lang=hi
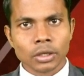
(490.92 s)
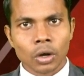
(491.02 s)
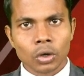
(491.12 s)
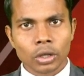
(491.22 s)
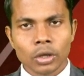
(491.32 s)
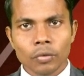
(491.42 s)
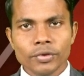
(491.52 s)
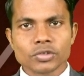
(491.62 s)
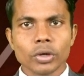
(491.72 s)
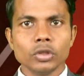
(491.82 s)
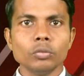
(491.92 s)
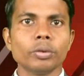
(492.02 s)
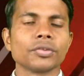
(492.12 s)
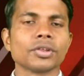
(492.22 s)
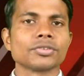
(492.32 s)
दल और विश्व हिंदू
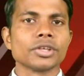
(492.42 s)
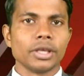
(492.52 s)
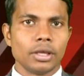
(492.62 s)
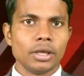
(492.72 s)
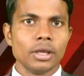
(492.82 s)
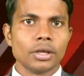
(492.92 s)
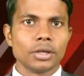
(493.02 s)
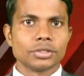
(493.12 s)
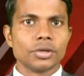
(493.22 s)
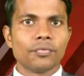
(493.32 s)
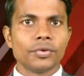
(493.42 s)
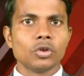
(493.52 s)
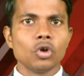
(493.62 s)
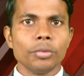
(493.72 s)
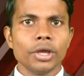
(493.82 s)
परिषद से हैं जब
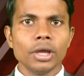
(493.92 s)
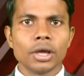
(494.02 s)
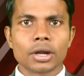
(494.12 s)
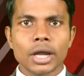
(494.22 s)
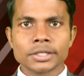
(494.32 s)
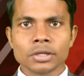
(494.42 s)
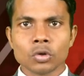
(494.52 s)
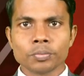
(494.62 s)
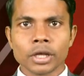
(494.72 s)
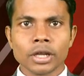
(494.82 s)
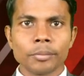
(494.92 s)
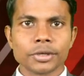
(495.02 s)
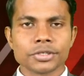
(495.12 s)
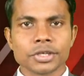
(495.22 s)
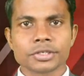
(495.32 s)
वीडियो में राजन गुप्ता नाम
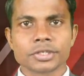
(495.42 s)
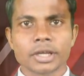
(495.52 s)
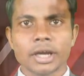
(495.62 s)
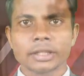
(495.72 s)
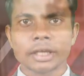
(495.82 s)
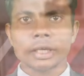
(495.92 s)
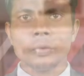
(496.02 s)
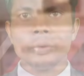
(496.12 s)
के शख्स ने कहा था कि